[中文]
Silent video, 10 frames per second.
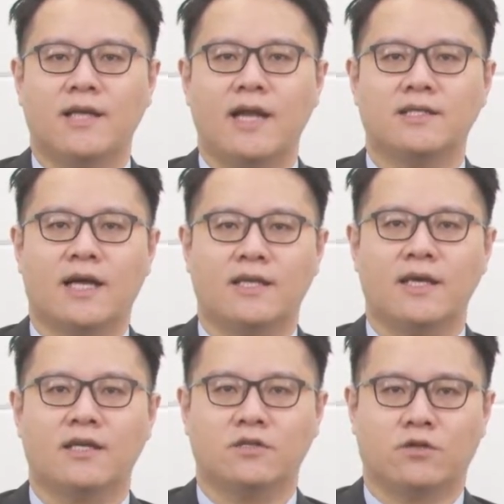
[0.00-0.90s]
太阳能产
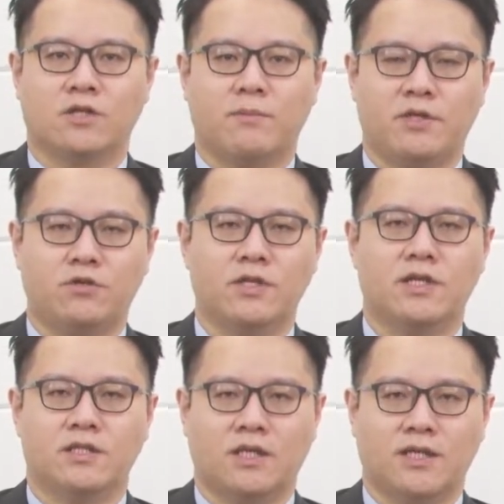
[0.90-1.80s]
业有着明确
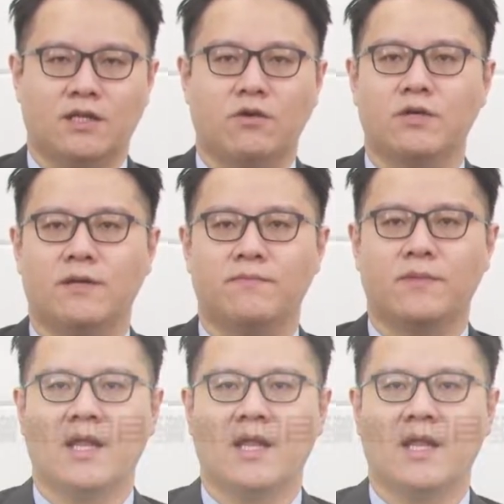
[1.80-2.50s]
的成长动能。